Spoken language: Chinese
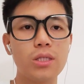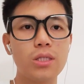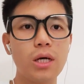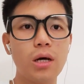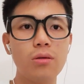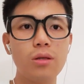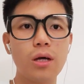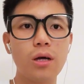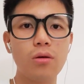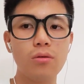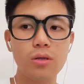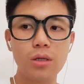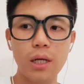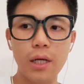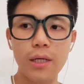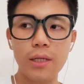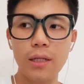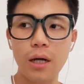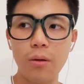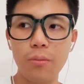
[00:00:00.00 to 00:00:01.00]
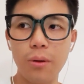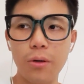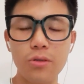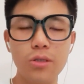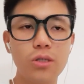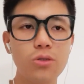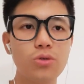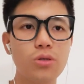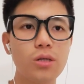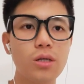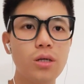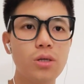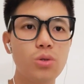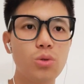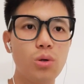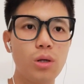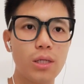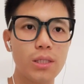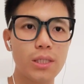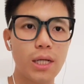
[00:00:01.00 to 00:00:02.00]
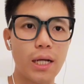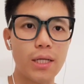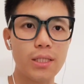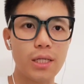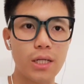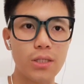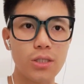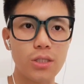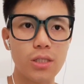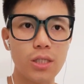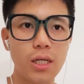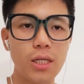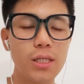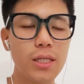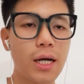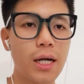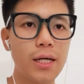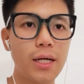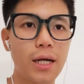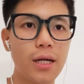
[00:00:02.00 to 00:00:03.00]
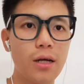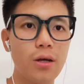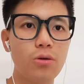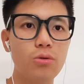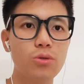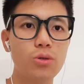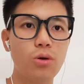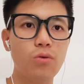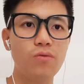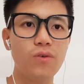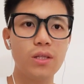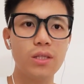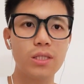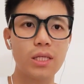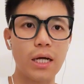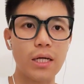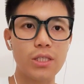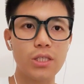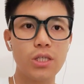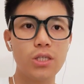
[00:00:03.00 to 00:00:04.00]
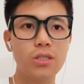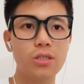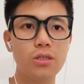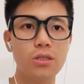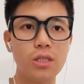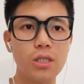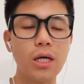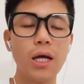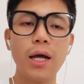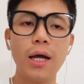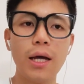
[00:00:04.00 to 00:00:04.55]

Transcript: 只要能够给到彭世俊更多的上场时间，让他能够充分展现自己，